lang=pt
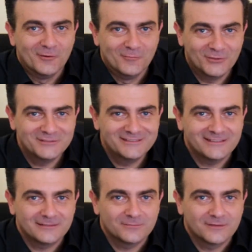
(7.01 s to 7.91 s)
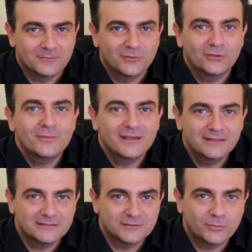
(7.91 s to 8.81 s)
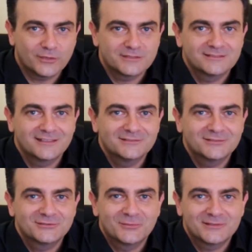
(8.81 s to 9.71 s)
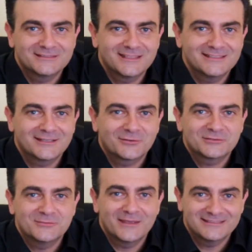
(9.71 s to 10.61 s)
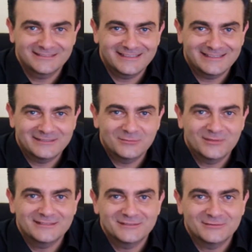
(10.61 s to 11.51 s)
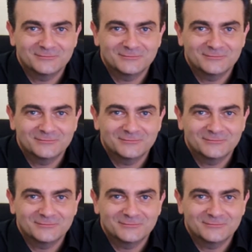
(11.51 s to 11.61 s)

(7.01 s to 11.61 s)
Bom dia, meu nome é Anderson Porto Santos, eu sou presidente da Cosmese Itália no Brasil.